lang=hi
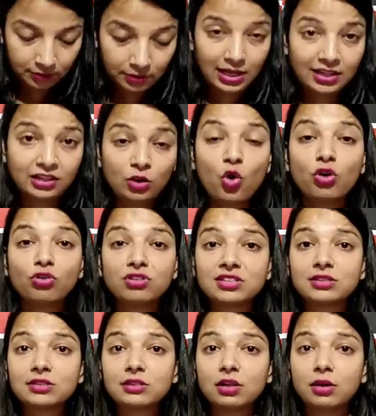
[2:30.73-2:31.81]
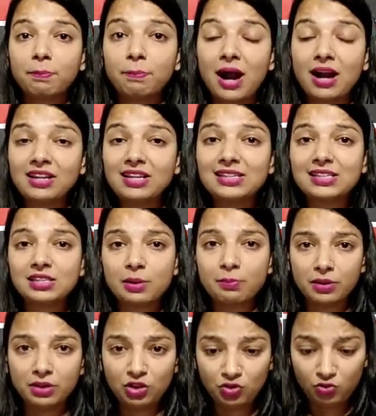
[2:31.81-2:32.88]
यानी कि कांग्रेस पार्टी से
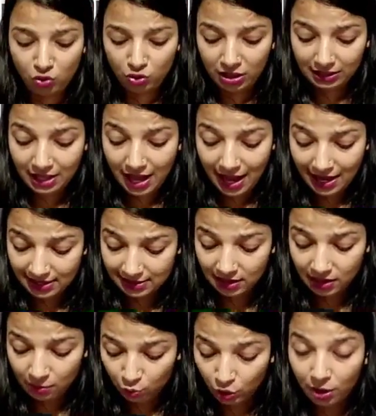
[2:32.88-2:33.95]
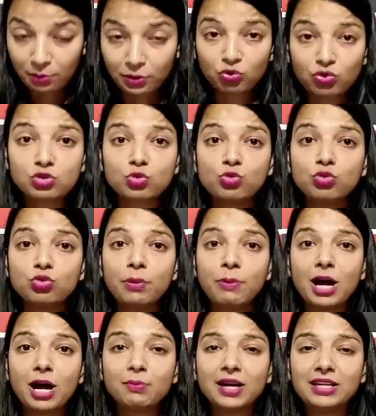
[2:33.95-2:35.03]
संबंधित वो नेता हैं इसीलिए मुख्यमंत्री सुक्खू ने
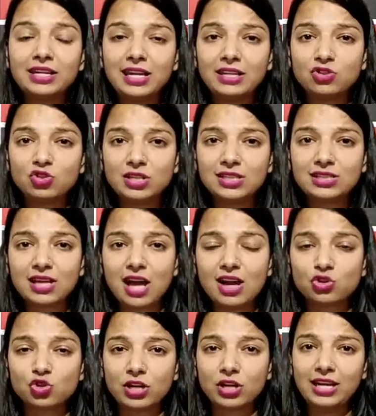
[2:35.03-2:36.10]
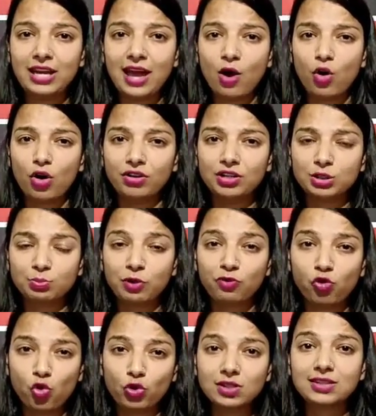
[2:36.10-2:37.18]
बार बार ये चीज़ आज कही है और इस पर
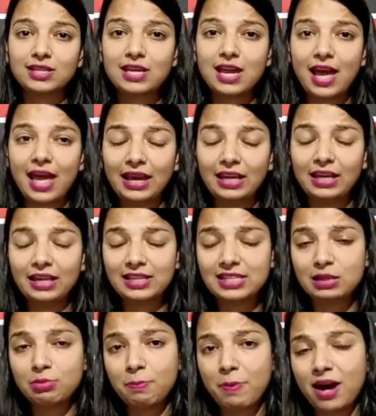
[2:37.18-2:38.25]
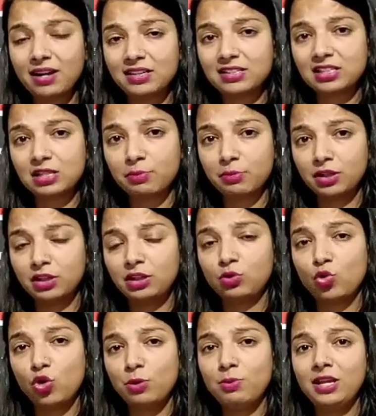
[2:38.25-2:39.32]
फोकस किया है कि किसी भी पार्टी से संबंधित
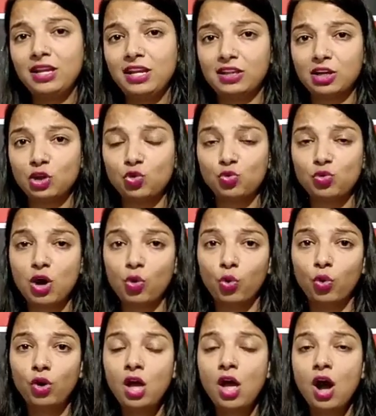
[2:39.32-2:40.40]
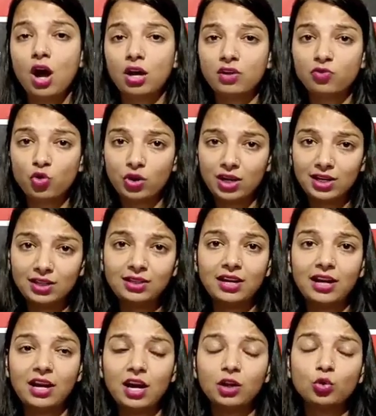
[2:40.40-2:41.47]
कोई भी नेता क्यों ना हो अगर वो गलत
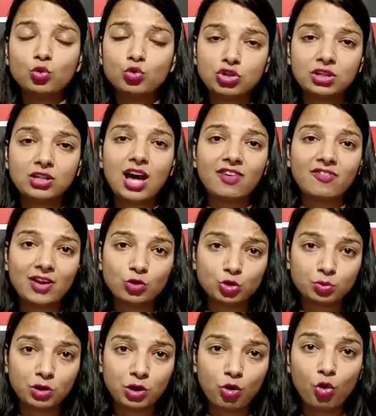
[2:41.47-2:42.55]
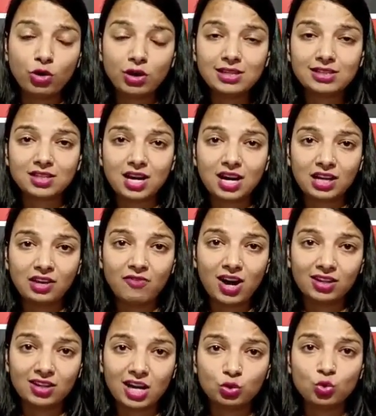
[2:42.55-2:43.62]
करेगा तो उचित कार्रवाई उस पर होगी इस तरह की
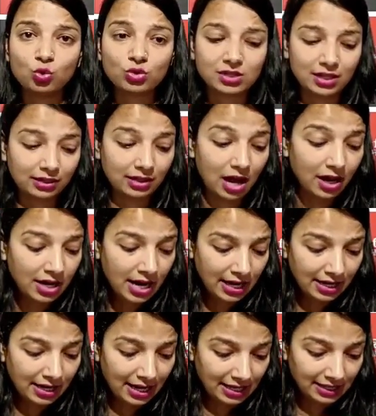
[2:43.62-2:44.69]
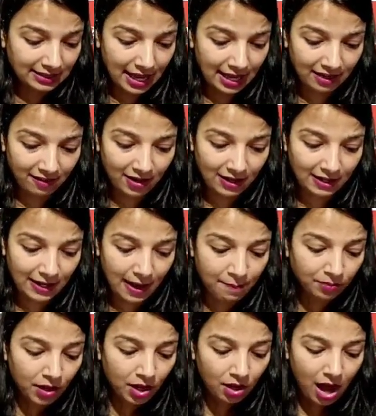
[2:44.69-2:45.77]
वारदातों को सरकार नहीं सहने वाली है
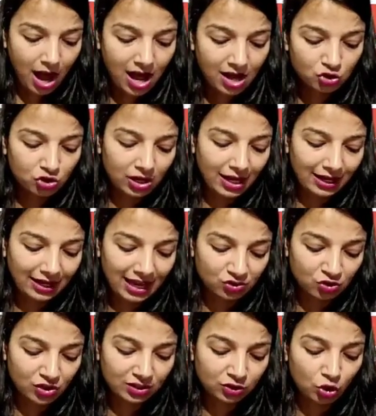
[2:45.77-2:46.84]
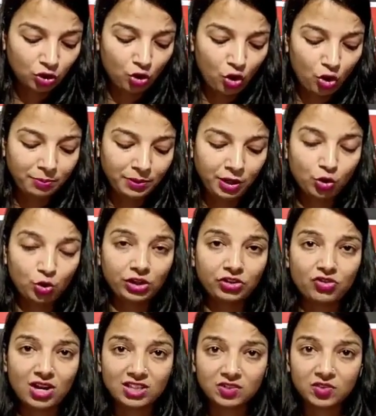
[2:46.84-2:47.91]
आज एक एच और नौ बी की
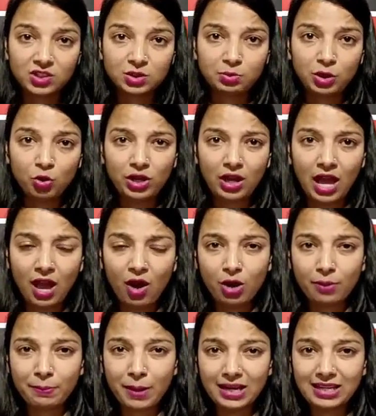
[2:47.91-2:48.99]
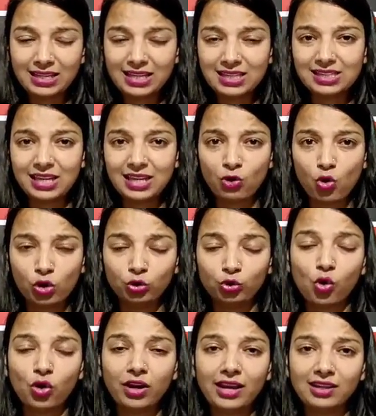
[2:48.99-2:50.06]
ट्रांसफर्स भी हुई हैं और बारीकी से ये कौन
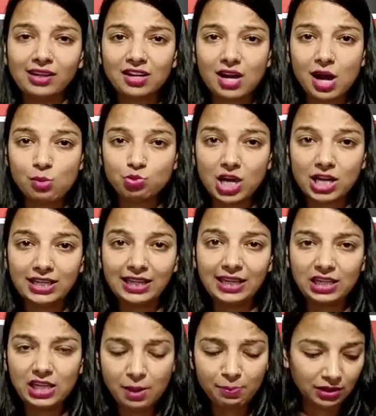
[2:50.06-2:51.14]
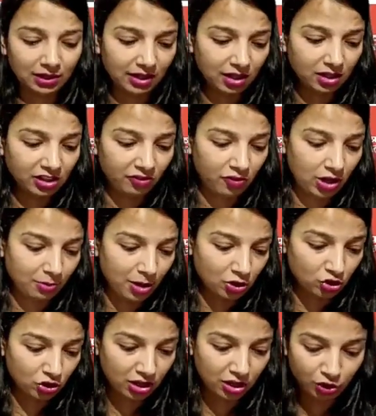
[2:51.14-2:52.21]
कौन है इनका नाम जानने के लिए आप अगले कल दिव्य
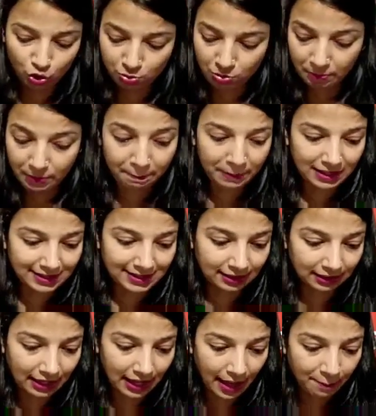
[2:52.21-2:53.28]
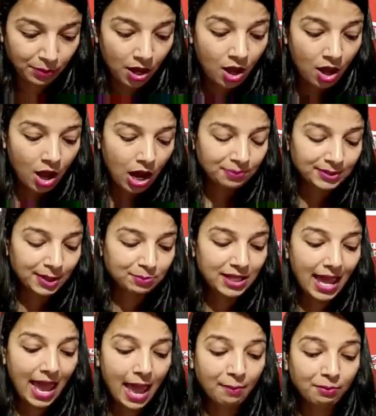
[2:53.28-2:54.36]
हिमाचल का न्यूज़पेपर पढ़ सकते हैं अब
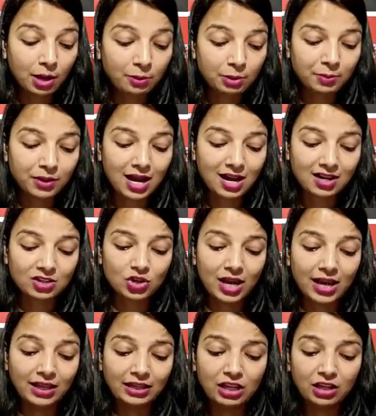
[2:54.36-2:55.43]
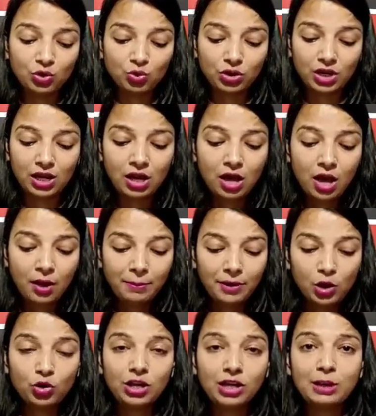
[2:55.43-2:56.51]
सबसे अहम खबर पर आना चाहेंगे क्योंकि
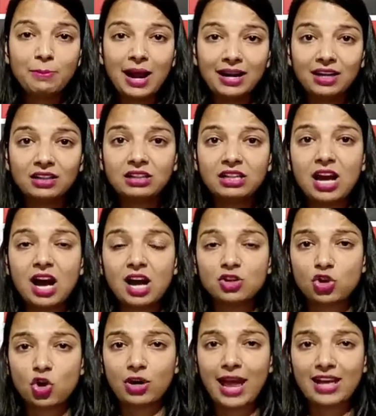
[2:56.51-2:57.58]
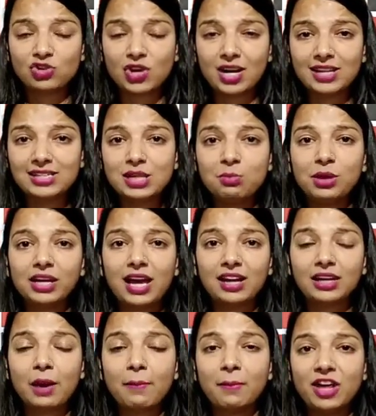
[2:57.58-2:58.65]
बी की बैठक थी आज और एच में क्या
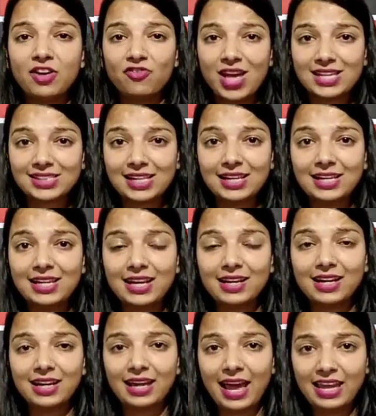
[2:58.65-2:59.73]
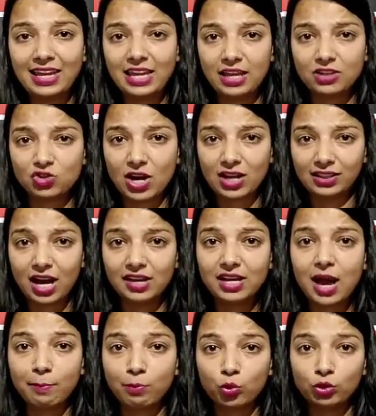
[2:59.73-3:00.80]
क्या बड़े फैसले लिए गए हैं ये जानकारी
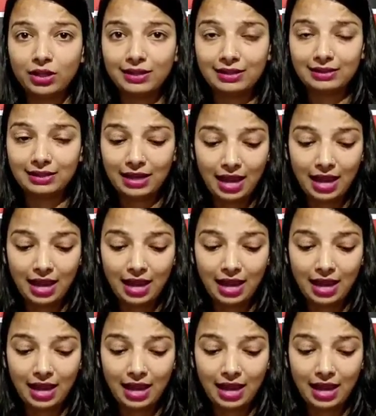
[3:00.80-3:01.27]
आपको दे देते